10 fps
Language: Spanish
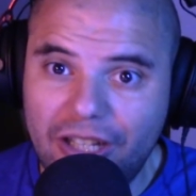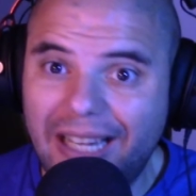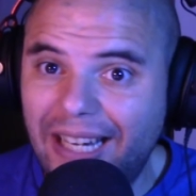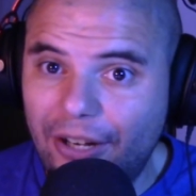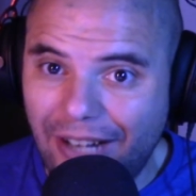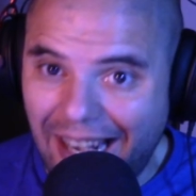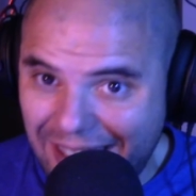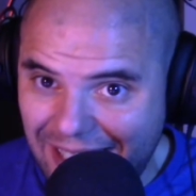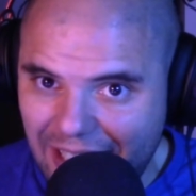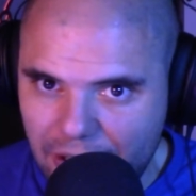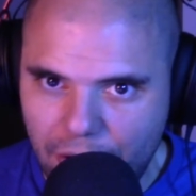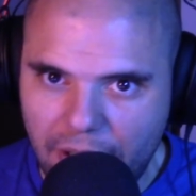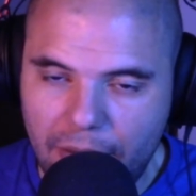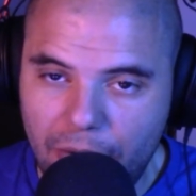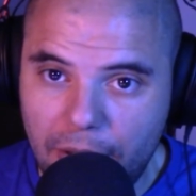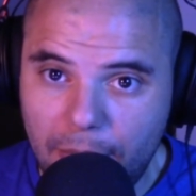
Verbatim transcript: salieron ardiendo, ¿de acuerdo?